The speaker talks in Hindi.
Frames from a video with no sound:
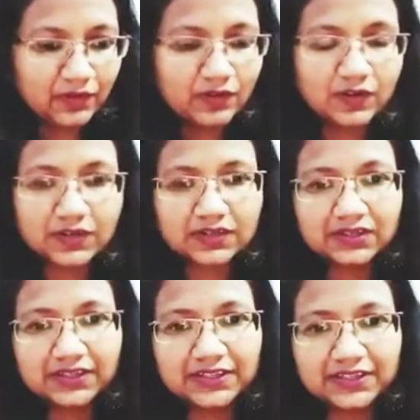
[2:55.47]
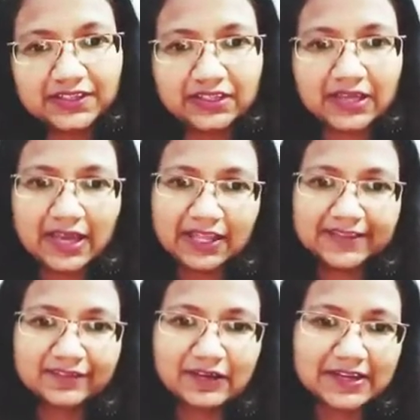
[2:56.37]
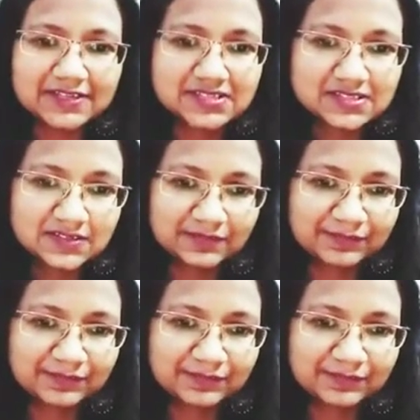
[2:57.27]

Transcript: और इनकी हेल्थ वाइज